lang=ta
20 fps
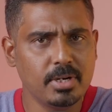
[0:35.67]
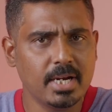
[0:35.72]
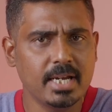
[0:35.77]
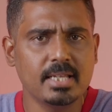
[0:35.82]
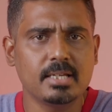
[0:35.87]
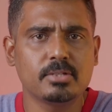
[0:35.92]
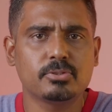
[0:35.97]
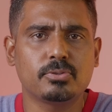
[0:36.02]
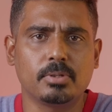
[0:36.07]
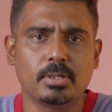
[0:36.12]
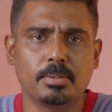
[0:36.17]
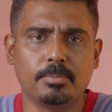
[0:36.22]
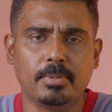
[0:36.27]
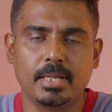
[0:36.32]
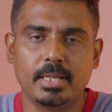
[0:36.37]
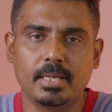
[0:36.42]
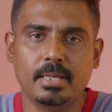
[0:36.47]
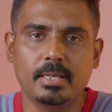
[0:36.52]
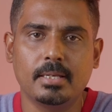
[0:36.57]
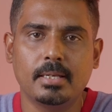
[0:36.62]
முன்னாடி என்ன சொன்ன
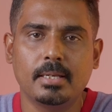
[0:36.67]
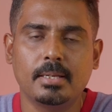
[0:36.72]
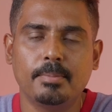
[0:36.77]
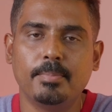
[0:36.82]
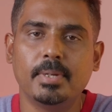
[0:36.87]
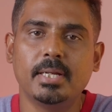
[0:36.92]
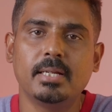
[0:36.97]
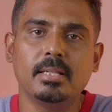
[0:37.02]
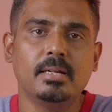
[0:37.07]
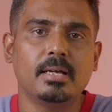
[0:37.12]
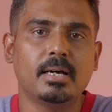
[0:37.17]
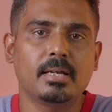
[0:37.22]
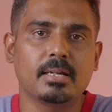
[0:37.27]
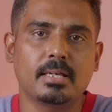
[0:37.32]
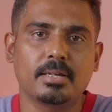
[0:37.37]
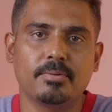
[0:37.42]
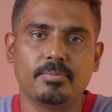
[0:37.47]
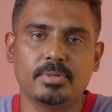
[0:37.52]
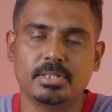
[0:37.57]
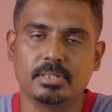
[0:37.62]
மாதிரி மிடிலாக
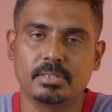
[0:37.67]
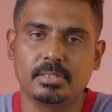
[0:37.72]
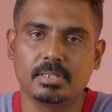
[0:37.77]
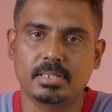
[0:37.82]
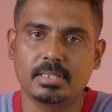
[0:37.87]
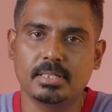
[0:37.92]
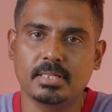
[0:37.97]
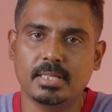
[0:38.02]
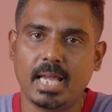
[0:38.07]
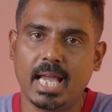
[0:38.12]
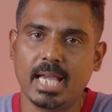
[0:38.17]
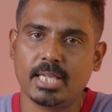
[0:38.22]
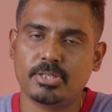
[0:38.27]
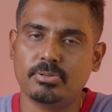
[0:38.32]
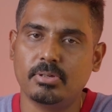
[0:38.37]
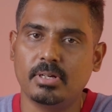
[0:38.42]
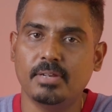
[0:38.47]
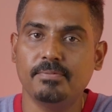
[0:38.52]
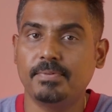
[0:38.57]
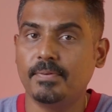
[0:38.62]
இருக்கிற விஷயத்துக்கு
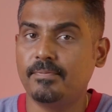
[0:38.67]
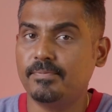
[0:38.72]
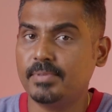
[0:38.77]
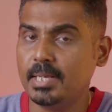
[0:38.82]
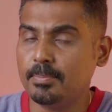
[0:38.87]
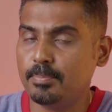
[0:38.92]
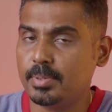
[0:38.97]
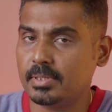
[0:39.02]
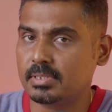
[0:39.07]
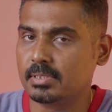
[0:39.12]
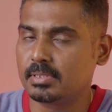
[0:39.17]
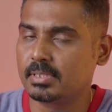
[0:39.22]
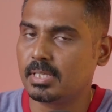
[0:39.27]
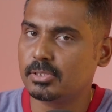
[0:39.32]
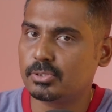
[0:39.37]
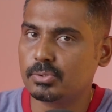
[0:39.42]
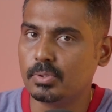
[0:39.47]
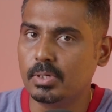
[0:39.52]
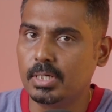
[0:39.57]
ஆக்சுவலாக ஃபிஃப்டி பர்சன்ட் தான்